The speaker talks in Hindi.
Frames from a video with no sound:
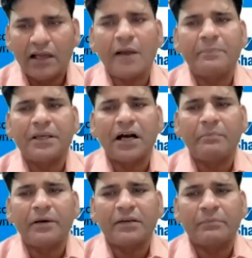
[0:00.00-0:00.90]
आप यहां
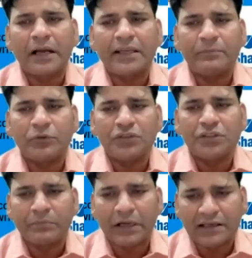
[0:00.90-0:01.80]
पर एक बाय की
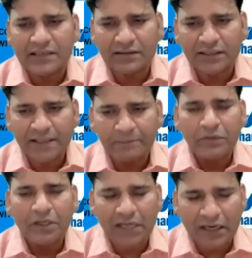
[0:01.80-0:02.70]
पोजीशन बना सकते हैं
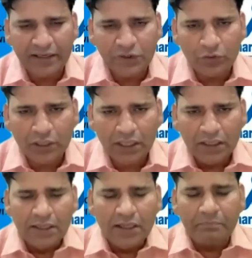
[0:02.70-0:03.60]
टारगेट होगा
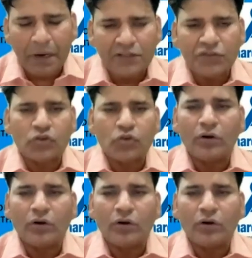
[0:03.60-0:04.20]
पांच